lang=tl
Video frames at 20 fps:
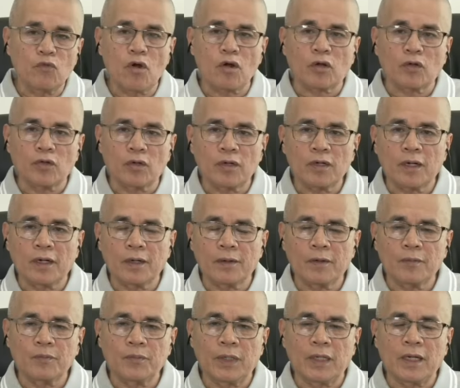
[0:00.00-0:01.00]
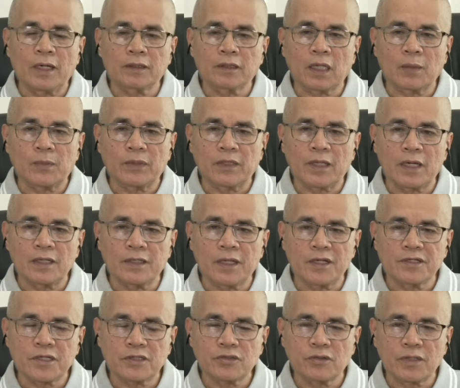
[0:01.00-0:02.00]
walk no uh, bilang terminal
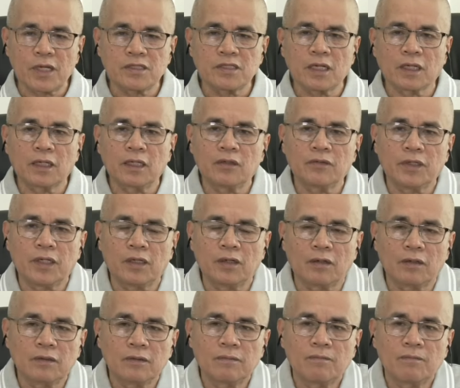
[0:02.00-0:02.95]
diri sa siyudad sang Iloilo.